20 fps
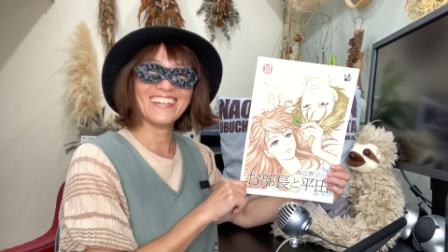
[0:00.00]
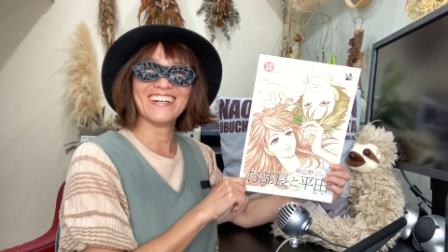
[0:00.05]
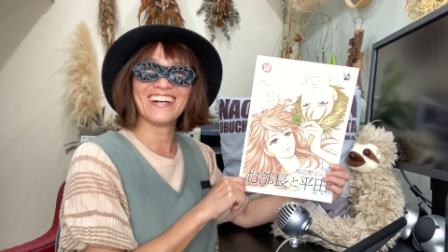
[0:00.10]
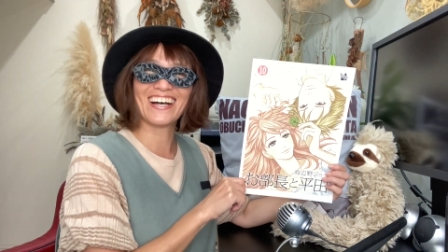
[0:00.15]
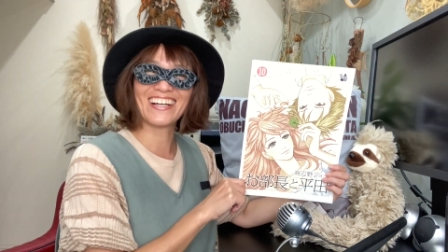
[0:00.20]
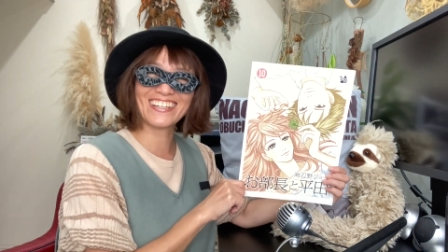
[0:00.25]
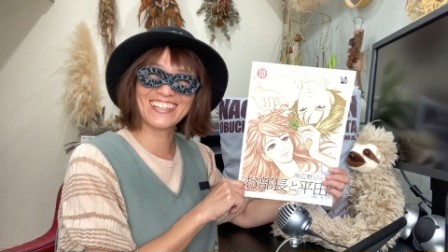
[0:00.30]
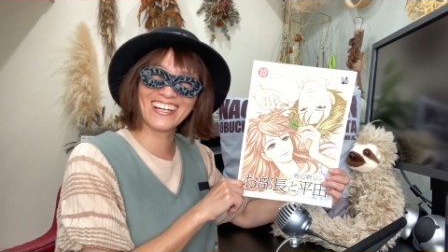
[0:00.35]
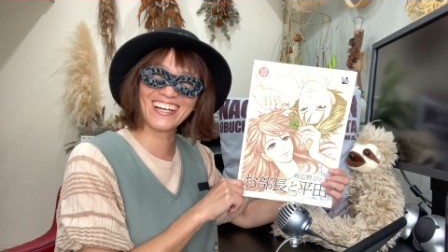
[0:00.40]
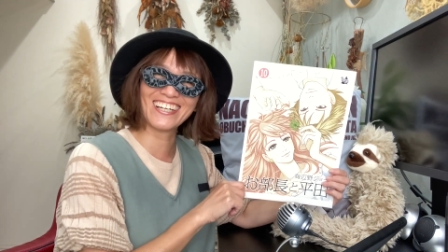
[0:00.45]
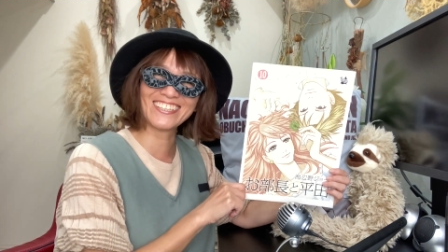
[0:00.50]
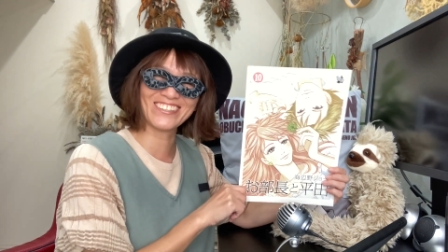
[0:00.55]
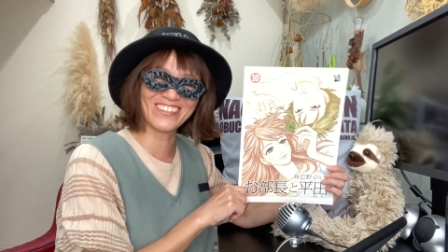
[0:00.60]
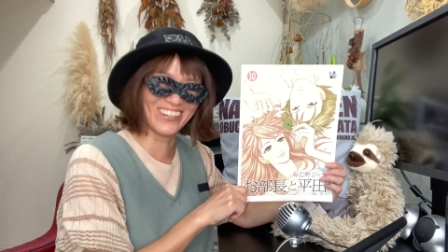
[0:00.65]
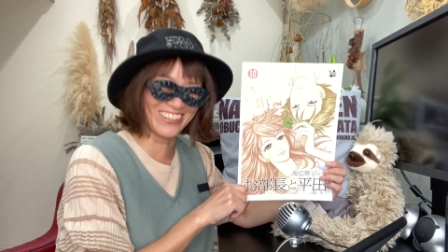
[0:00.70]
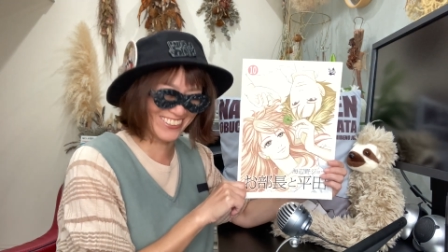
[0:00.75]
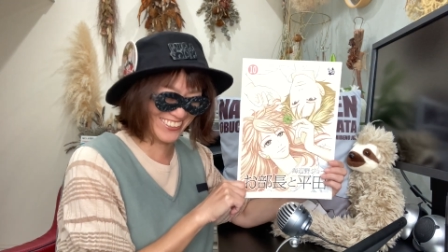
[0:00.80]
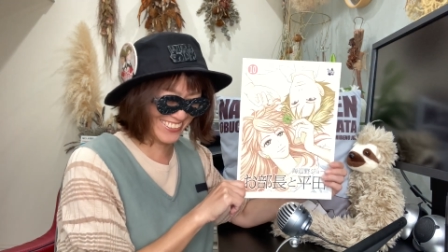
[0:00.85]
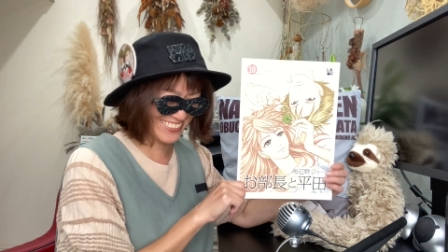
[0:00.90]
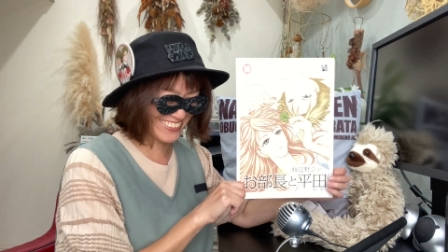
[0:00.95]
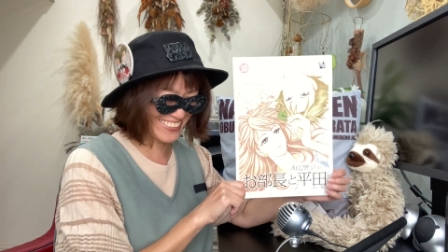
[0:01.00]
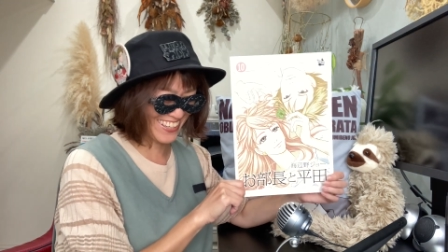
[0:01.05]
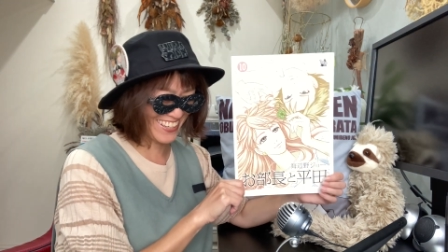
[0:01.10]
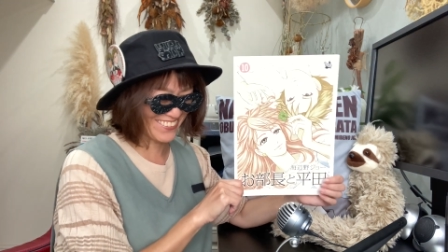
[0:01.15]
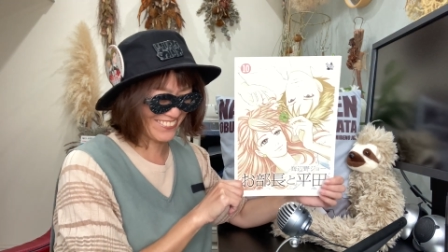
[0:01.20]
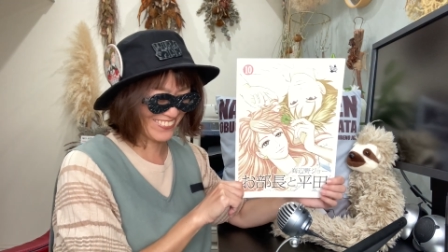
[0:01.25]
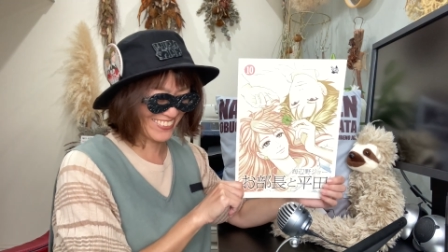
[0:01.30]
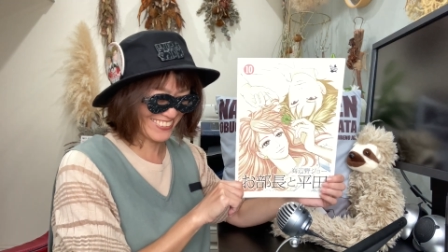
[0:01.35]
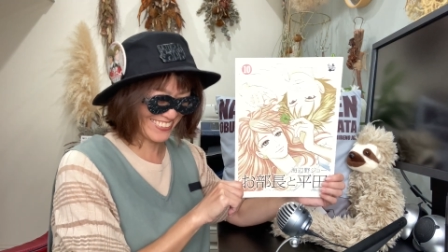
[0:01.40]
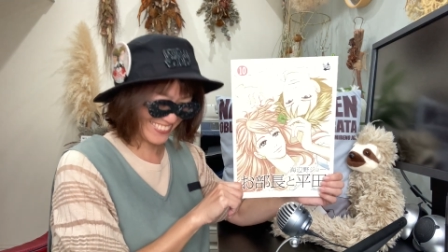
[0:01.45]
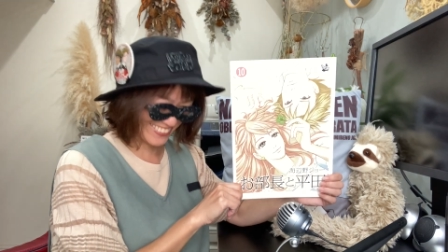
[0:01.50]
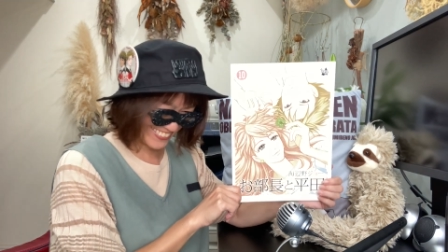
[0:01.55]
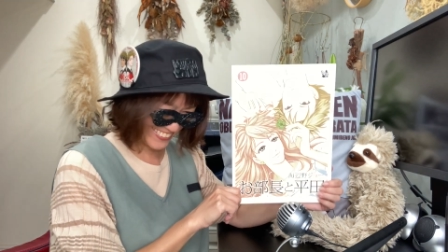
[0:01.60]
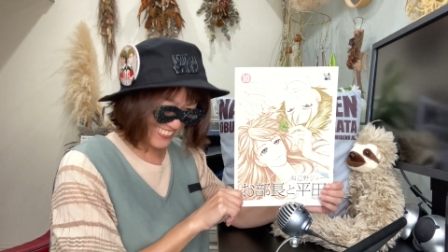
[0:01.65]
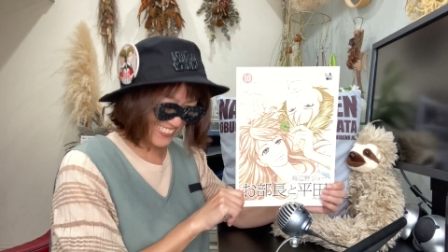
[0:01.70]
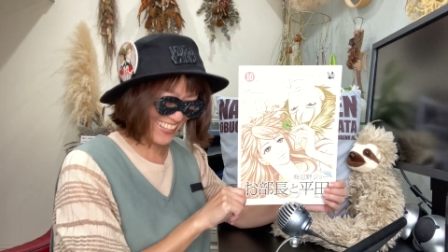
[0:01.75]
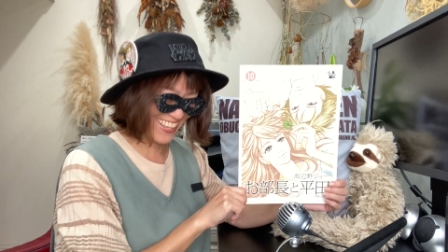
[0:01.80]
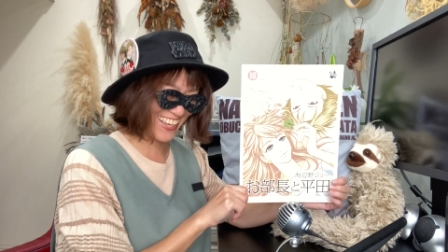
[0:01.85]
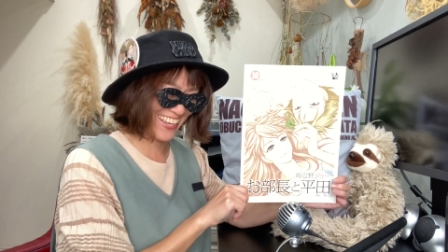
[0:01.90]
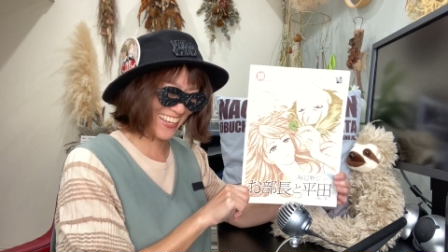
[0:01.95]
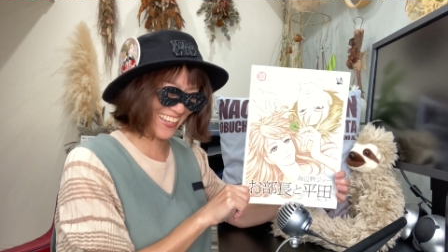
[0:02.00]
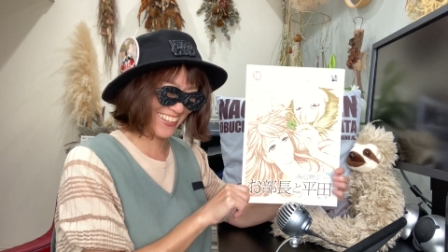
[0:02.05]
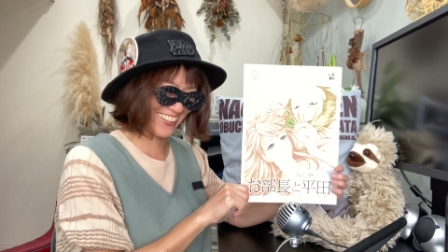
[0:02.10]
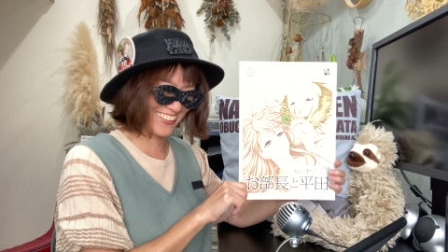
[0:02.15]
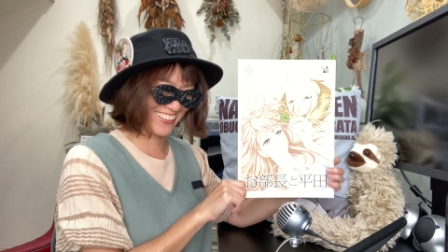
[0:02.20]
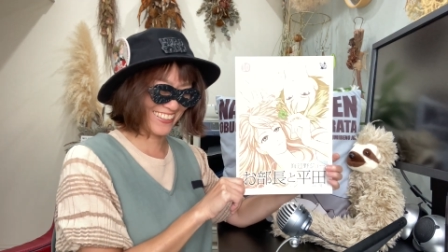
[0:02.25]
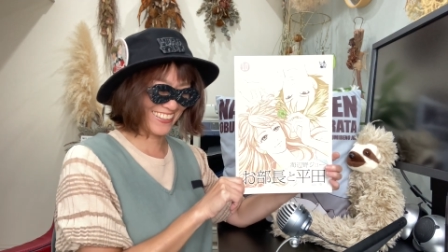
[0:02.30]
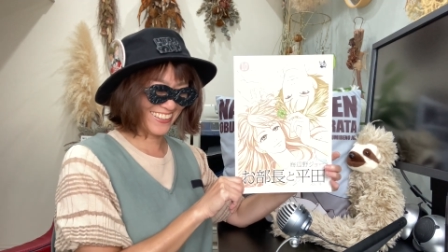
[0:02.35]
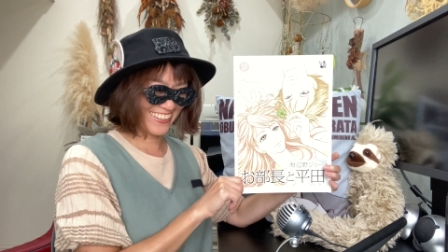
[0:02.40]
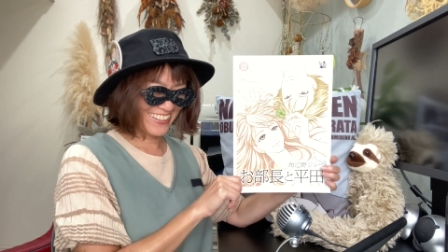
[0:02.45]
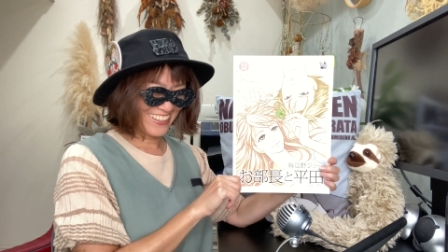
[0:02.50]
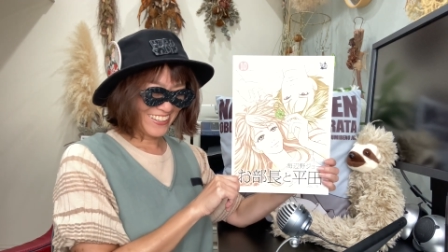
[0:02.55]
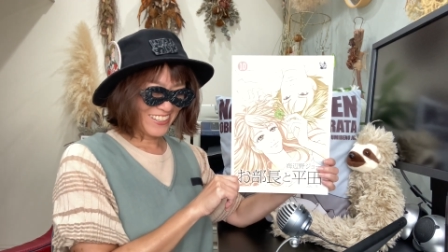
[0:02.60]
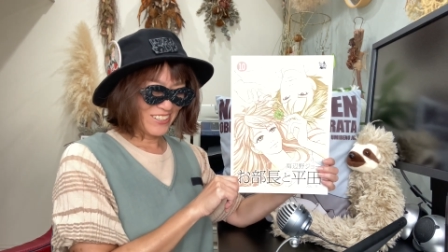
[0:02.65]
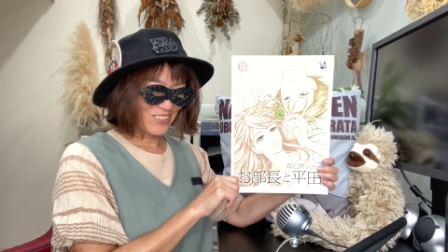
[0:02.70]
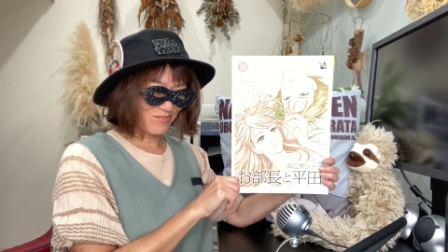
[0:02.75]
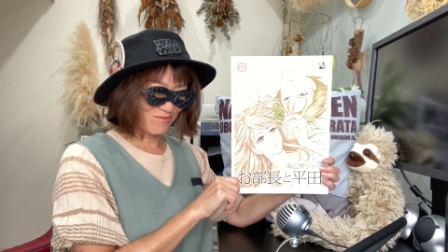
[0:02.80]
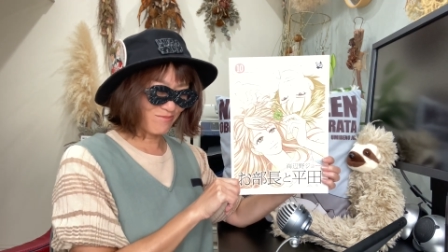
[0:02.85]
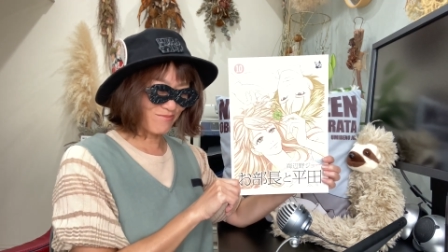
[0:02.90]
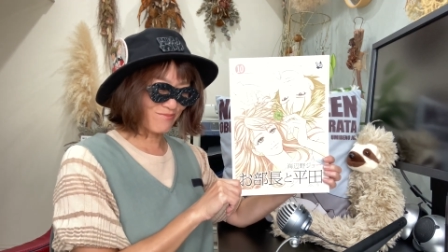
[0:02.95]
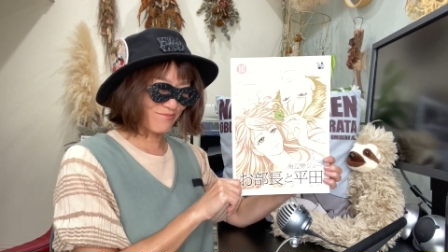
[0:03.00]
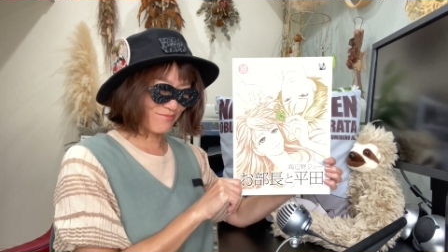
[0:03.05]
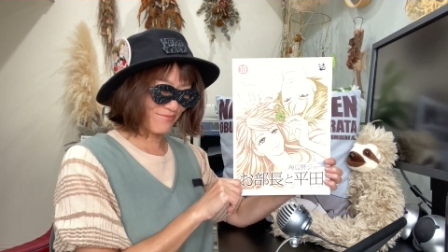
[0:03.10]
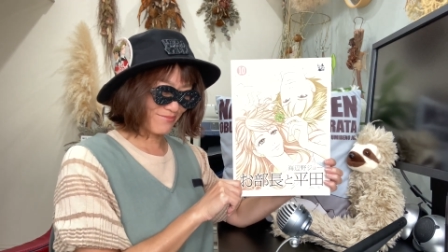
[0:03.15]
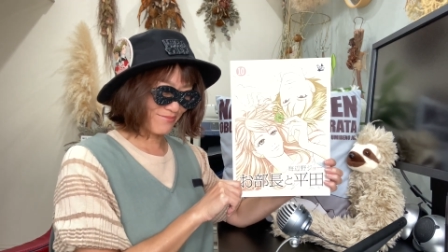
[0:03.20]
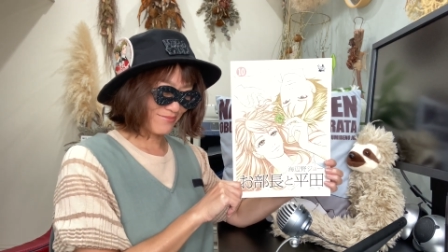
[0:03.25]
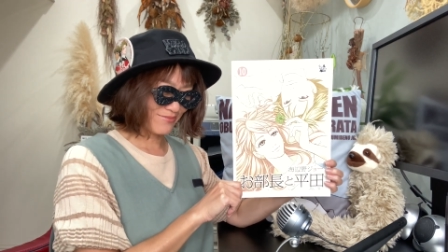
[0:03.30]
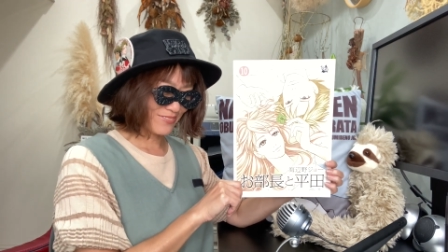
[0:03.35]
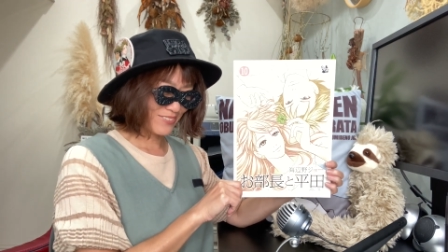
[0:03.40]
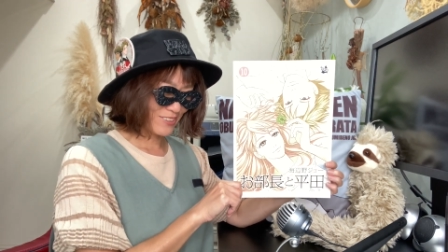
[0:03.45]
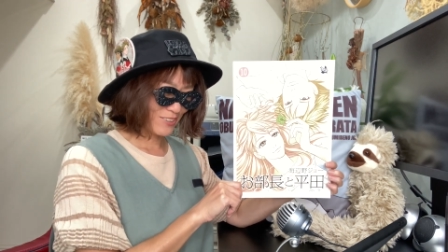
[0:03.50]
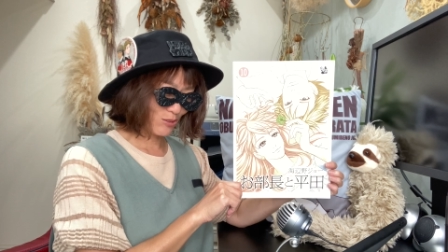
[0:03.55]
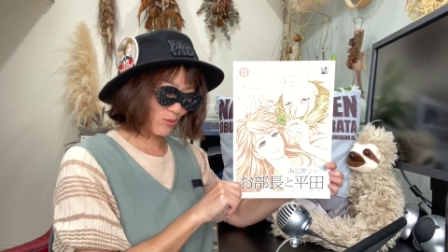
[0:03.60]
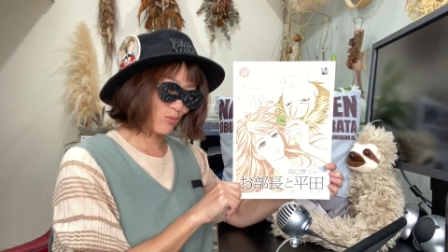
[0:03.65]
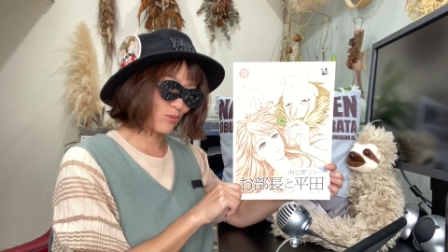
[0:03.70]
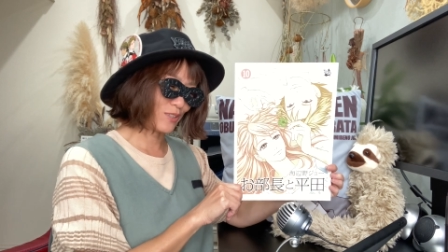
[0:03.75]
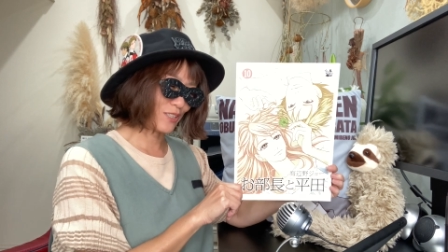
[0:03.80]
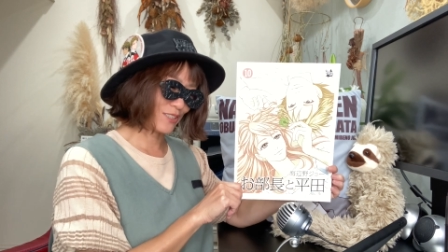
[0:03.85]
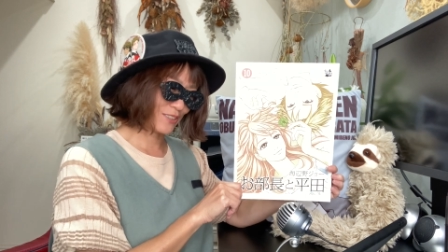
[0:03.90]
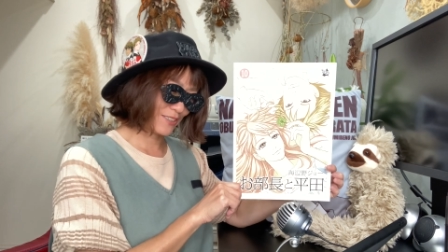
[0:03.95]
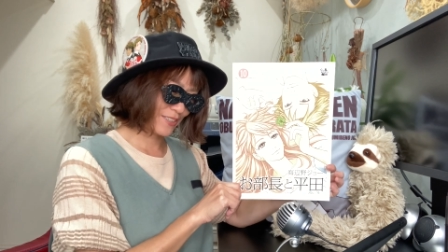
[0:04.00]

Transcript: ありがとうございますはいうんそうです